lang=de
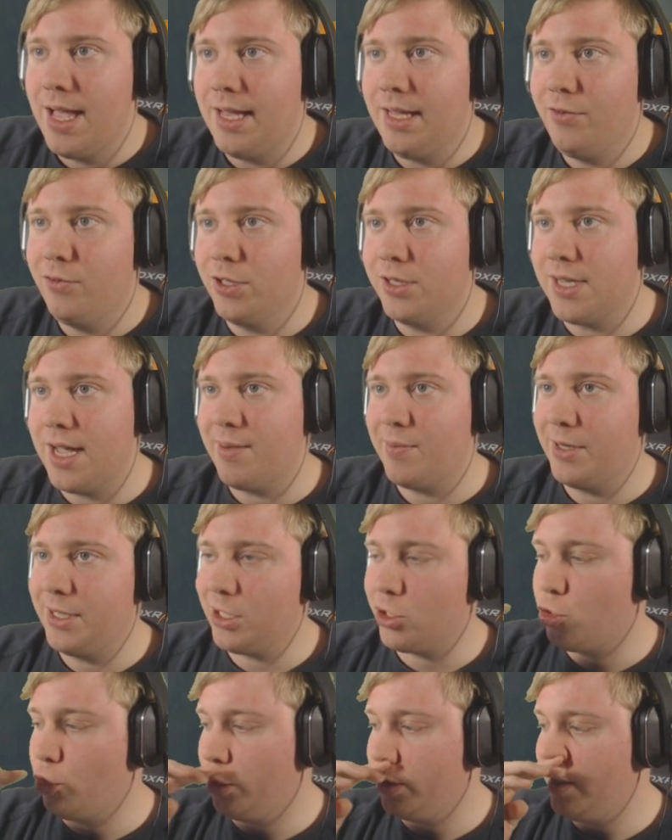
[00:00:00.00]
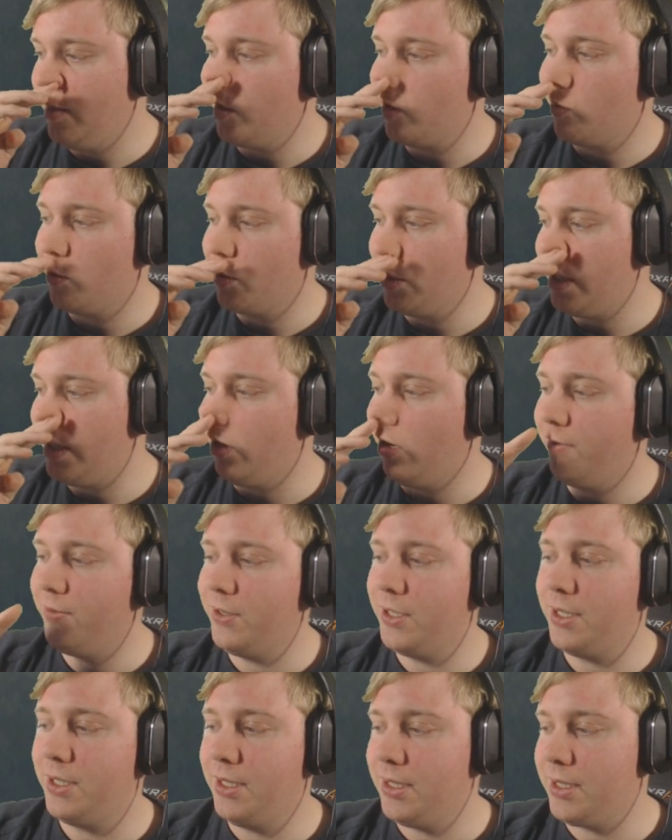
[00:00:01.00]
Ich würde sagen, bei dieser schönen Siemens Musik, die
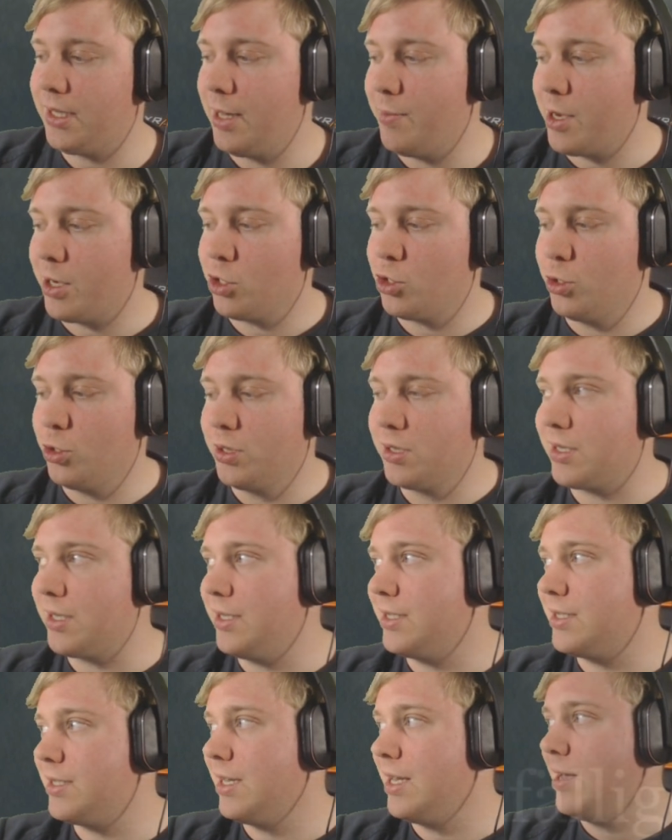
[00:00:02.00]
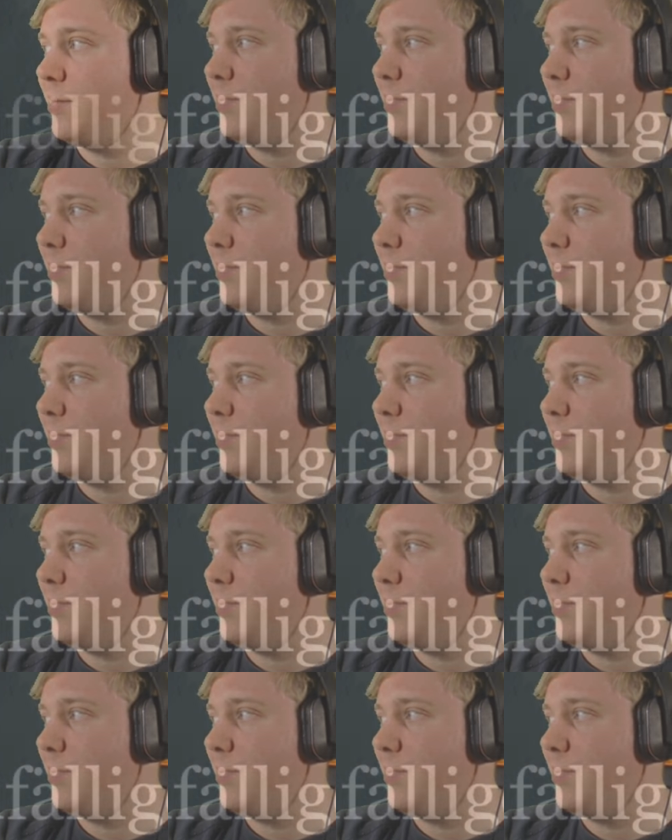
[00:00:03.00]
hoffentlich nicht GEMA geschützt ist,